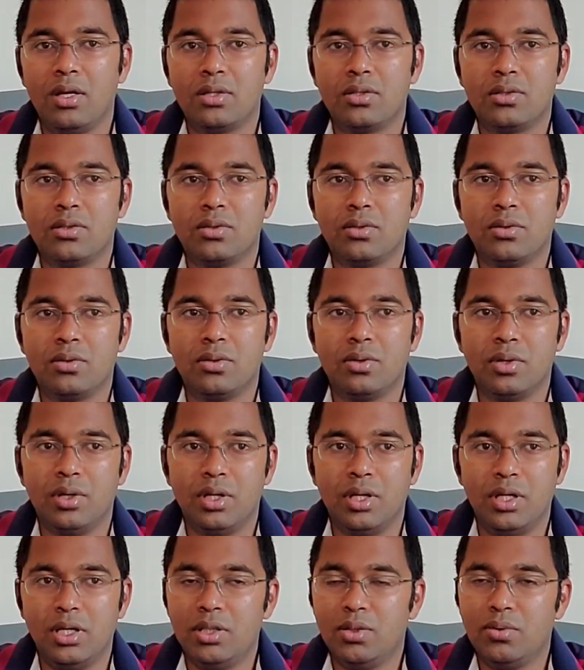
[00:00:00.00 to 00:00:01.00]
ஸோ
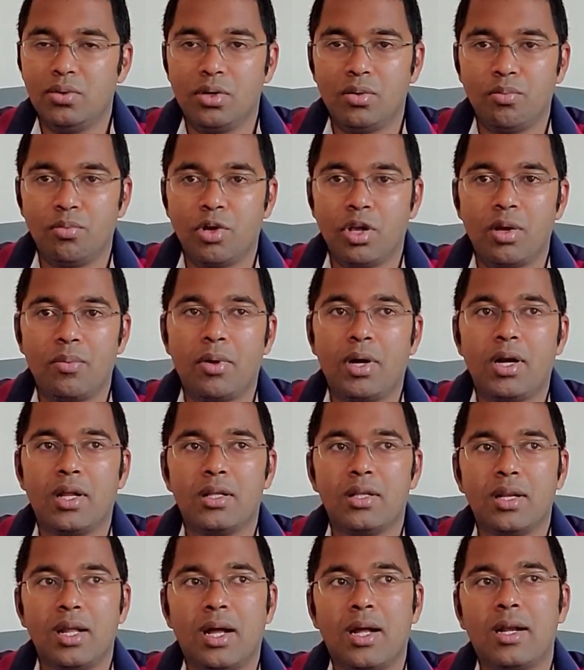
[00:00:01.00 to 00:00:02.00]
இது ஒரு முக்கியமான
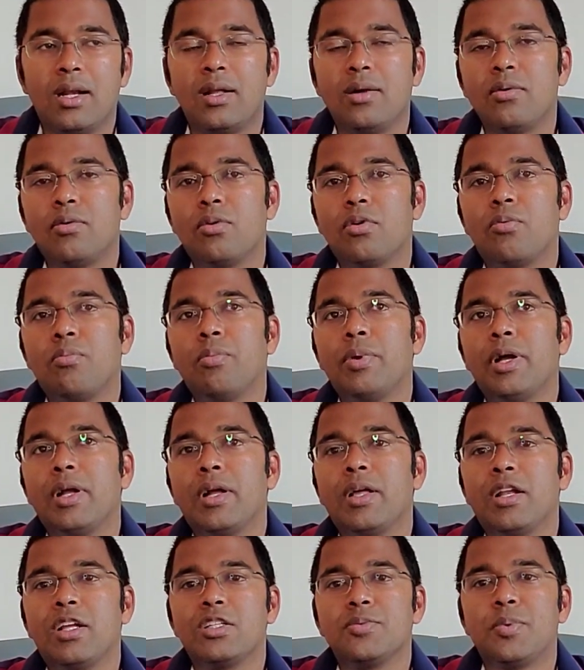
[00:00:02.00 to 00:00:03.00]
இது நான் என்ன ரொம்ப
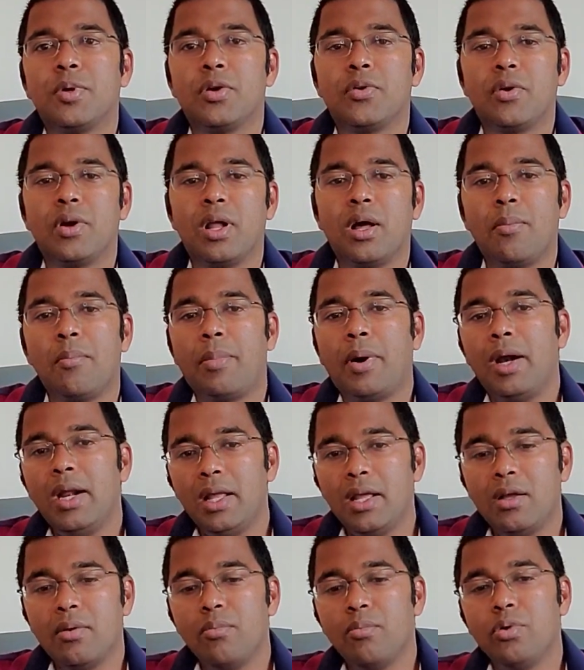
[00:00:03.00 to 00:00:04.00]
என்கரேஜ் பண்ணுவேன்னா
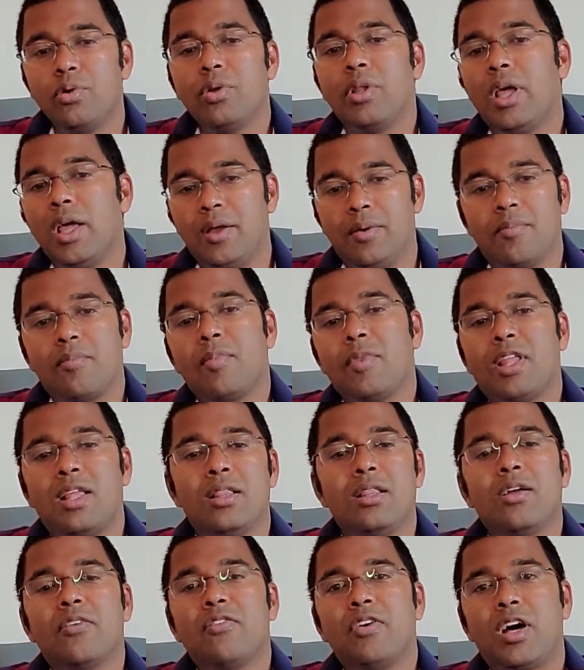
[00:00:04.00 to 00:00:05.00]
படிக்கும் போதே
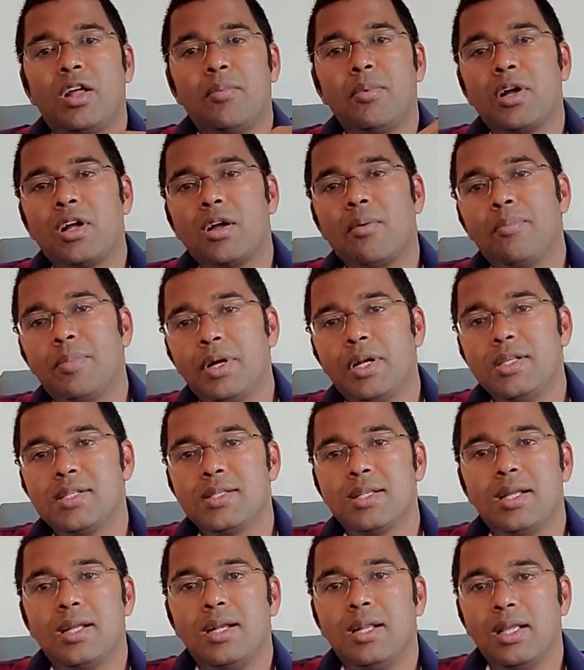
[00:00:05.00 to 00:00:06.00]
இந்த ஃபார்மா
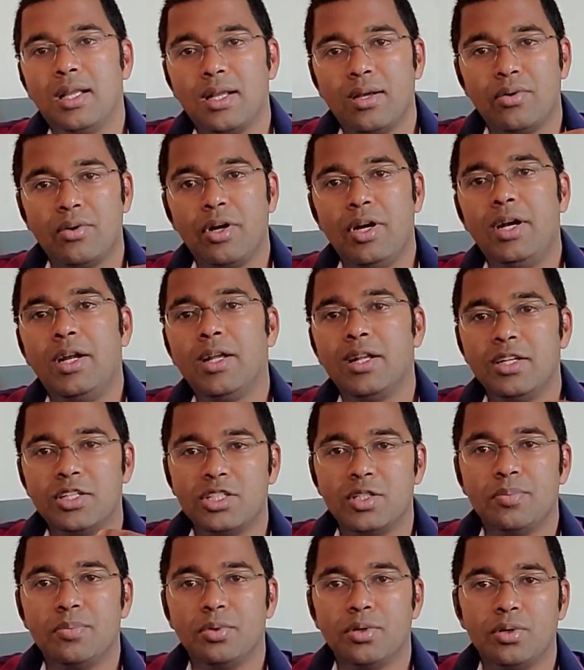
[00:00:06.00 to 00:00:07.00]
கம்பெனிஸில் நீங்கள் ஒரு
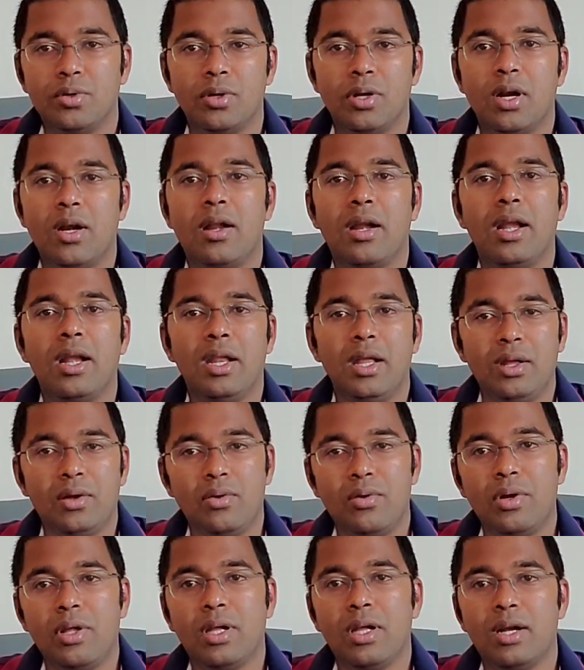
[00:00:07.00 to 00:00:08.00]
இன்டர்ன்ஷிப்போ இல்லை ட்ரைனிங்கோ
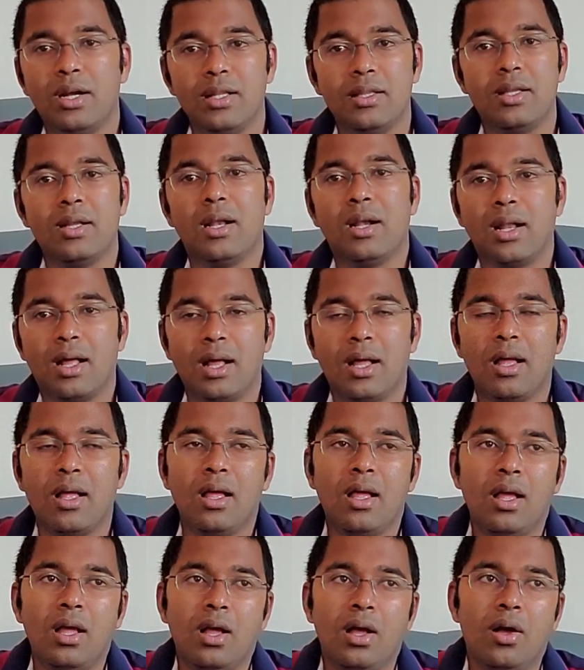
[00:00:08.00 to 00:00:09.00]
நீங்கள் எடுத்தீங்கன்னா
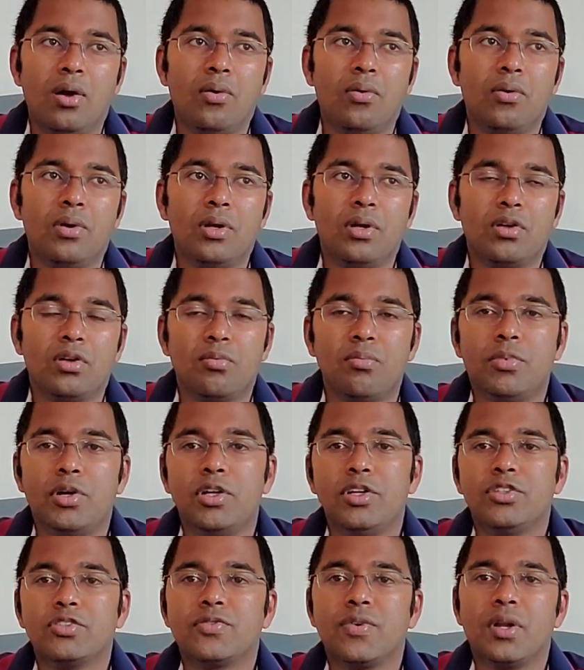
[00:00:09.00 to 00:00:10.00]
உங்களுக்கு ரொம்ப
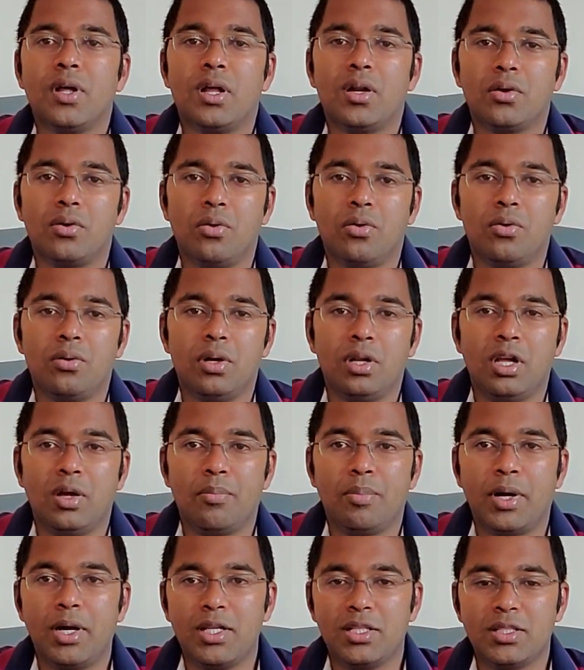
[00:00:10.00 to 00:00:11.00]
யூஸ்ஃபுல்லாக இருக்கும் நீங்கள்
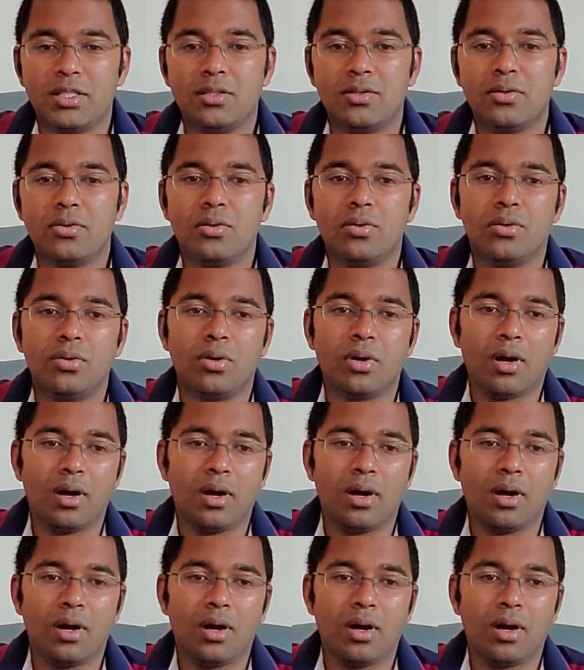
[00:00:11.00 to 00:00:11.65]
படித்ததுக்கும்